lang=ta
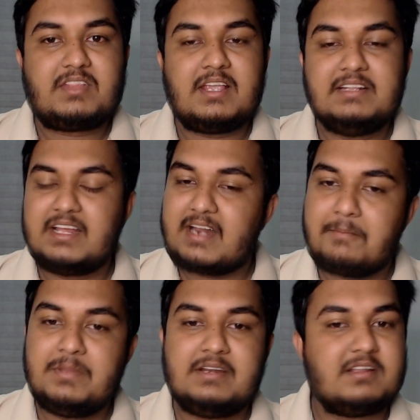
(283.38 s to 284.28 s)
இந்த
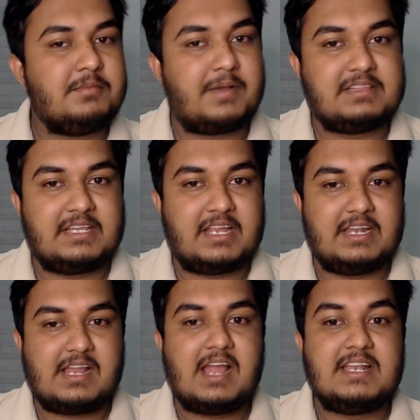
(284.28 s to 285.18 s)
ரேம்ன்றது
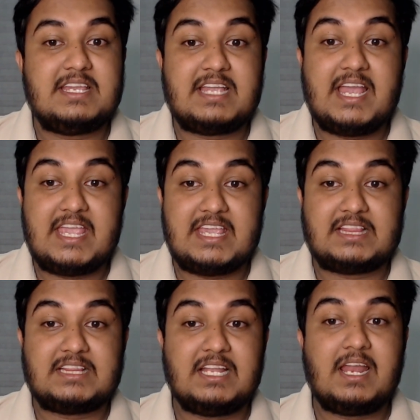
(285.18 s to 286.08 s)
பார்த்தீங்கன்னா நீங்கள்
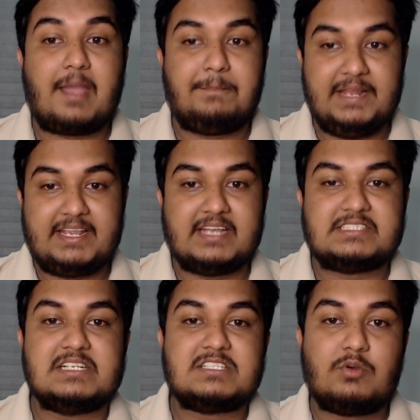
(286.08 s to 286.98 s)
எத்தனை
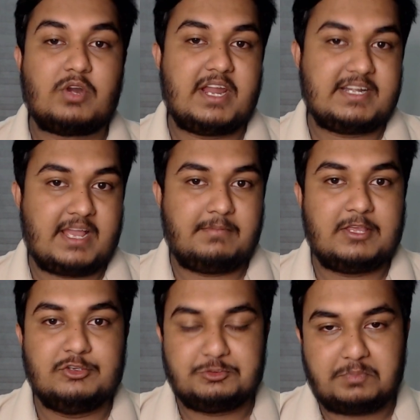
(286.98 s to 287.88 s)
அப்ளிகேஷன்ஸை ஒரே டைமில்
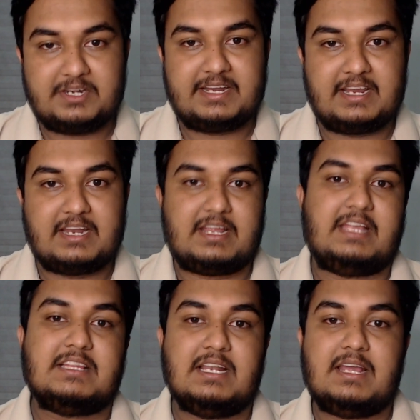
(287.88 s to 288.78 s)
யூஸ் பண்ணுறீங்க
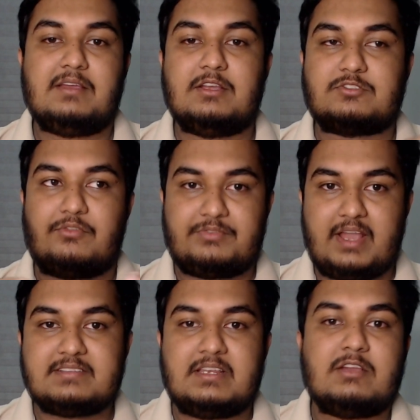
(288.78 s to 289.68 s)
எத்தனை
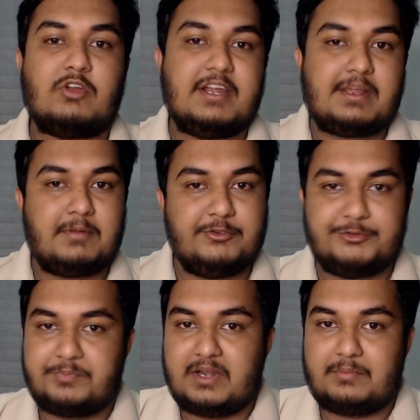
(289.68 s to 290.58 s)
சாஃப்ட்வேர்ஸை நீங்கள் ஒரே டைமில்
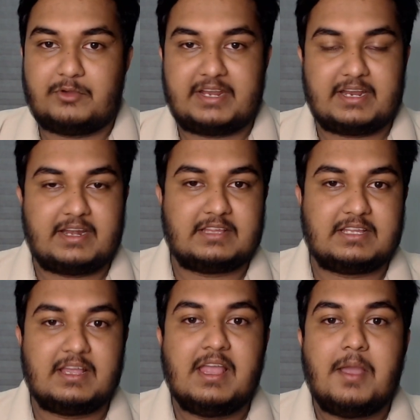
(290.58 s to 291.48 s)
யூஸ் பண்ண போகிறீங்கன்றத